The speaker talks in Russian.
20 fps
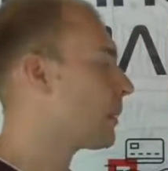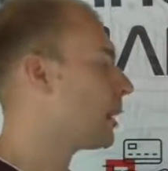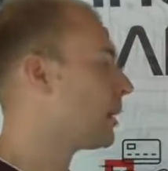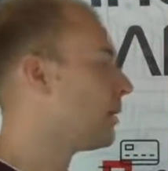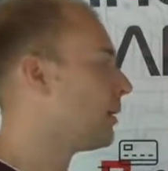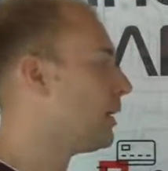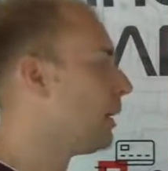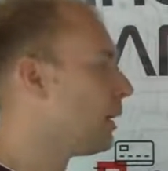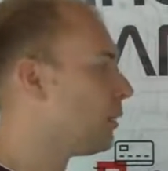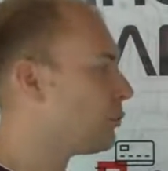
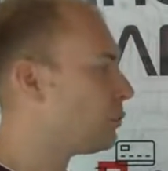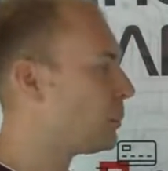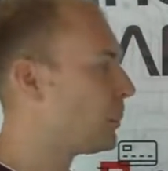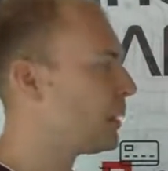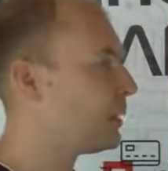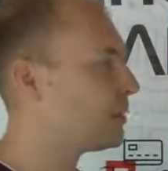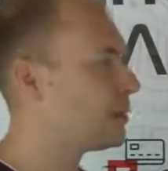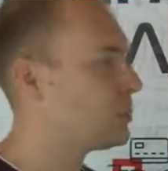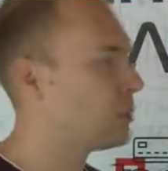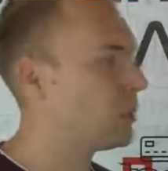Я, в
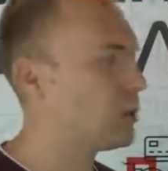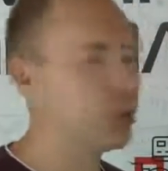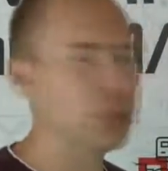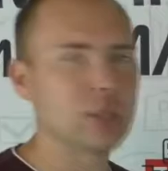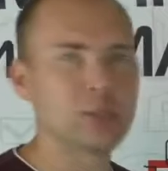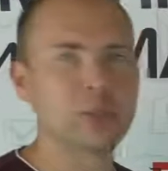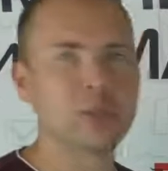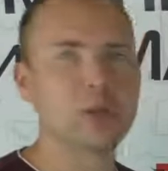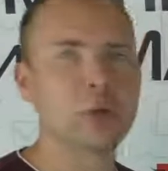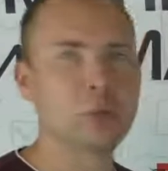принципе,
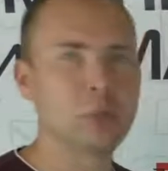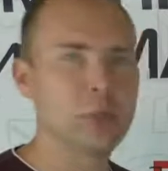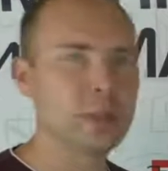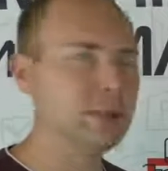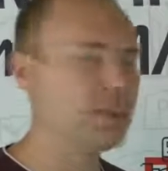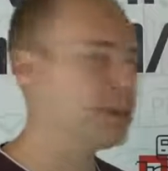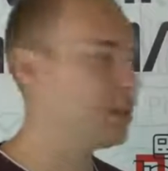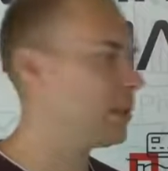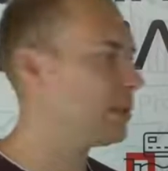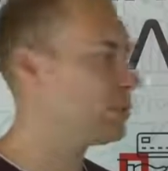сейчас в своем
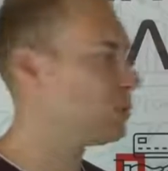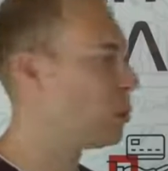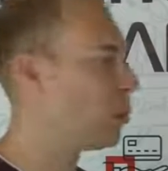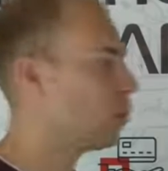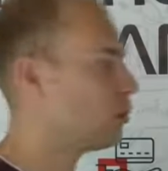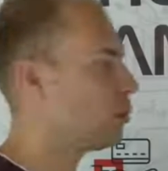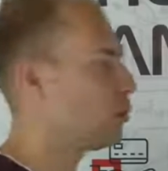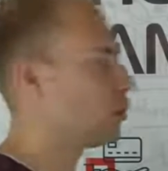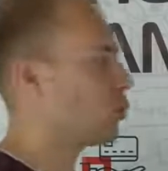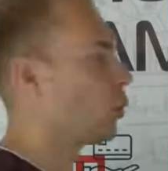бизнесе
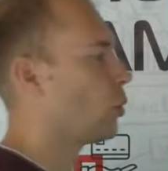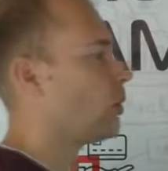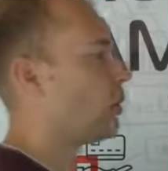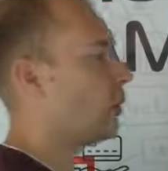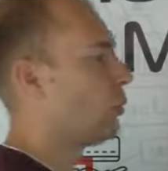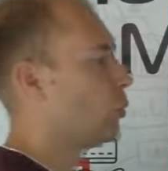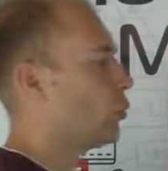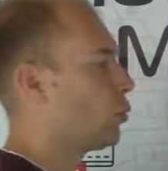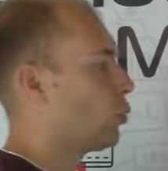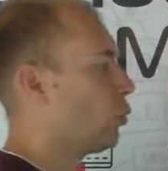использую
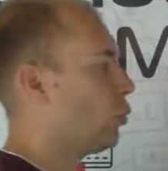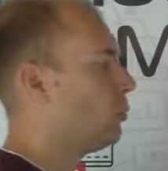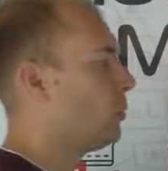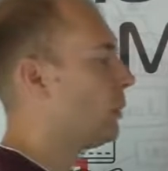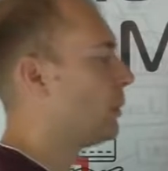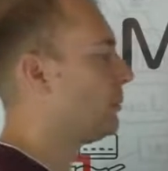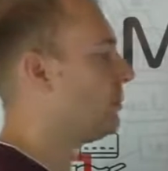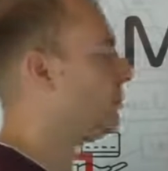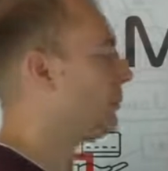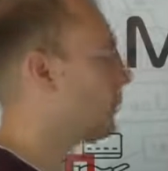только YouTube
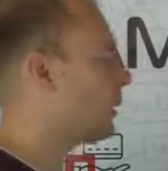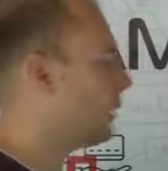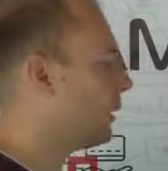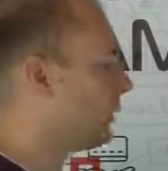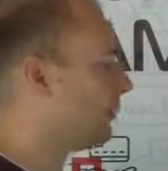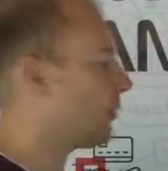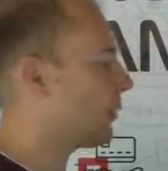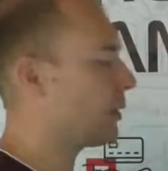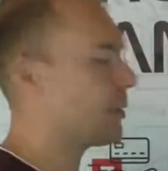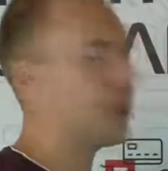
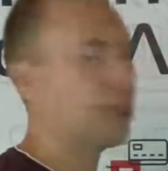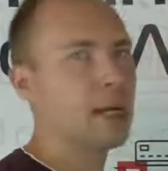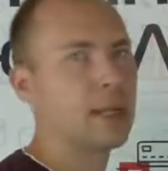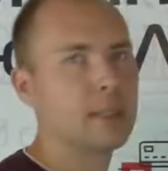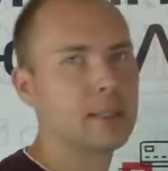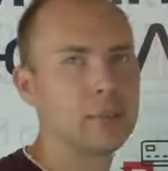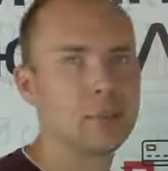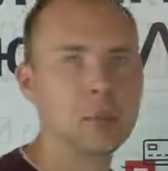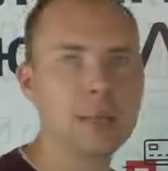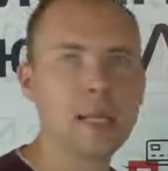и
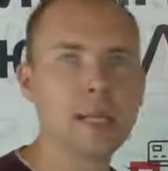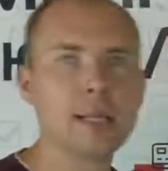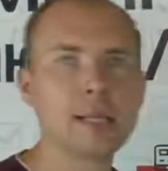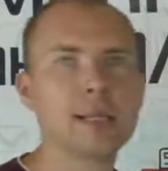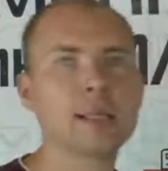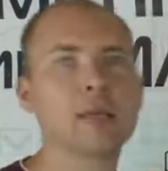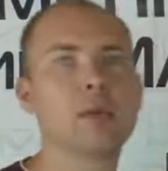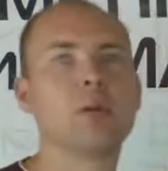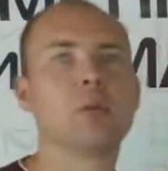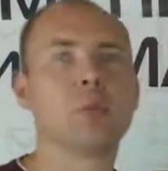ВКонтакте. Мне
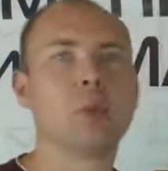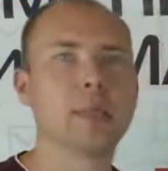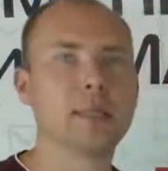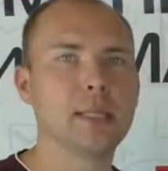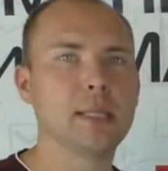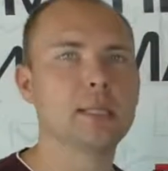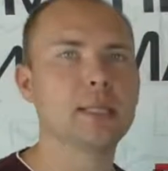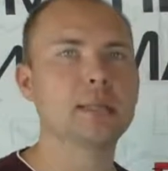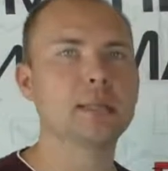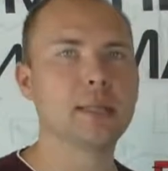этого
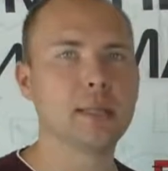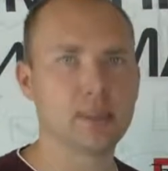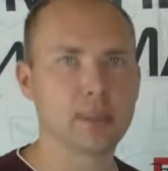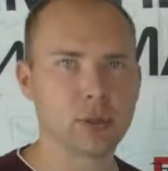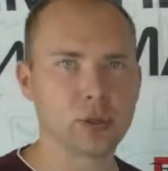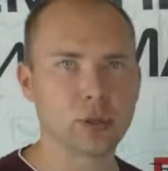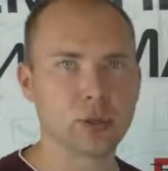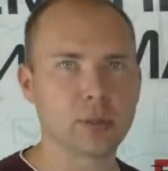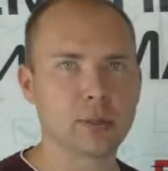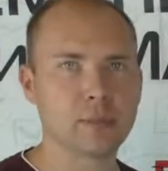вполне
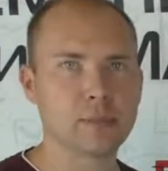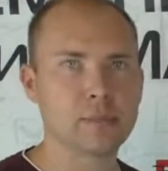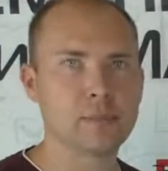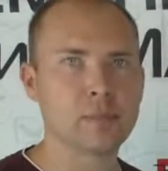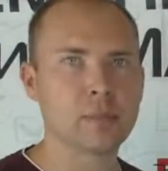достаточно.